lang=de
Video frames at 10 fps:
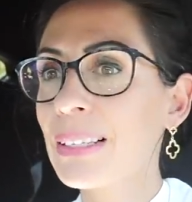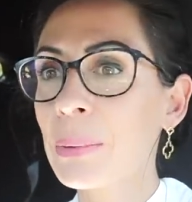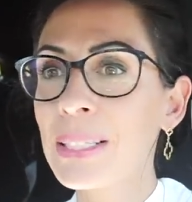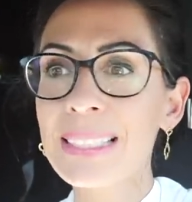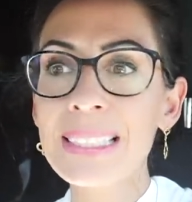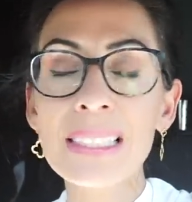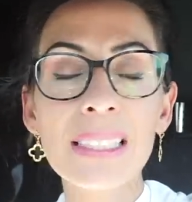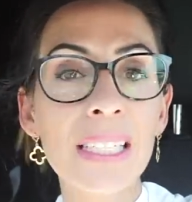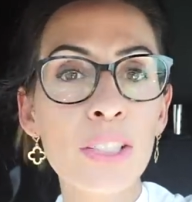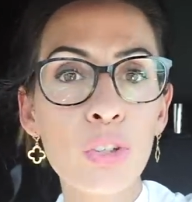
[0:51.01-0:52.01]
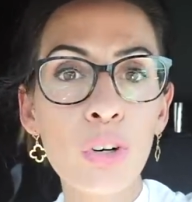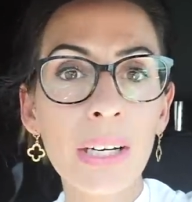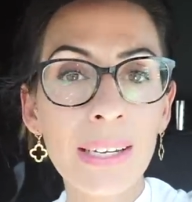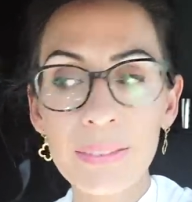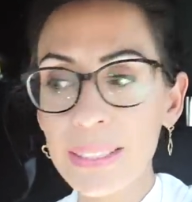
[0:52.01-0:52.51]
Aber es ist dann doch
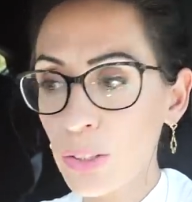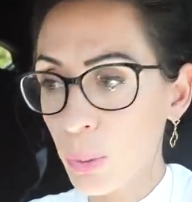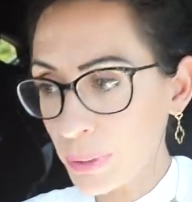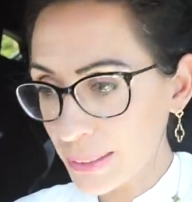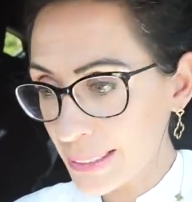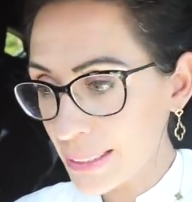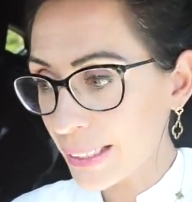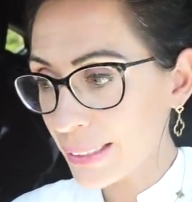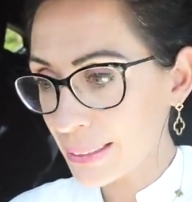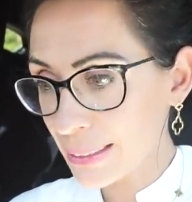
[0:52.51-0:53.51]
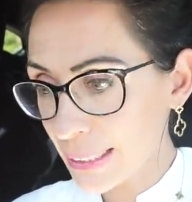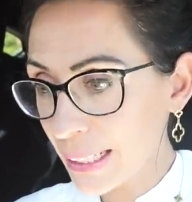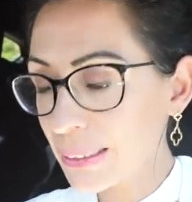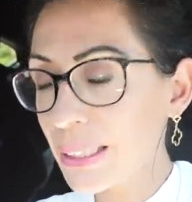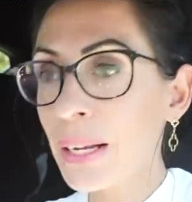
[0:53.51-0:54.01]
etwas komplizierter als
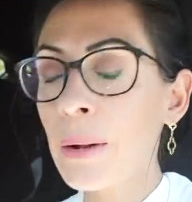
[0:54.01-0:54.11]
gedacht